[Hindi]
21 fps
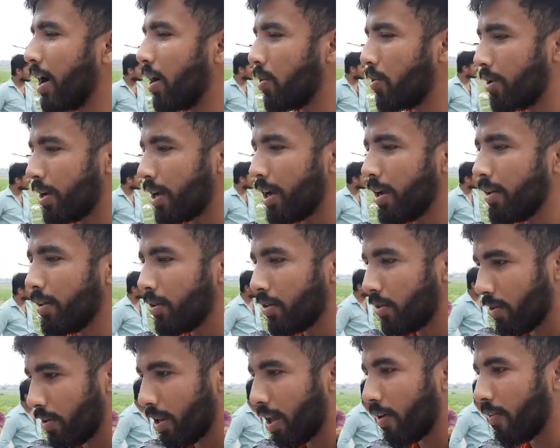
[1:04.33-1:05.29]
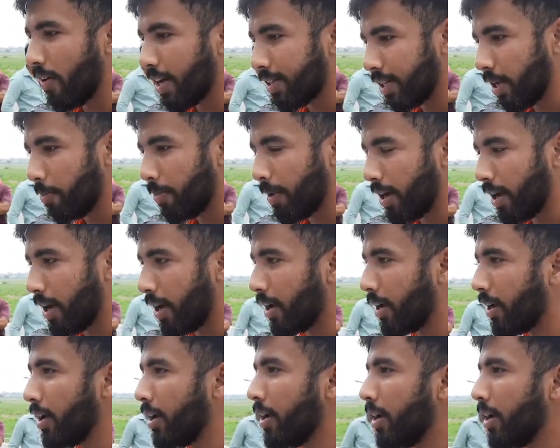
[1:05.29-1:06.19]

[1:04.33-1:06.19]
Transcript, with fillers: वहाँ उनके दरवाजे पर गए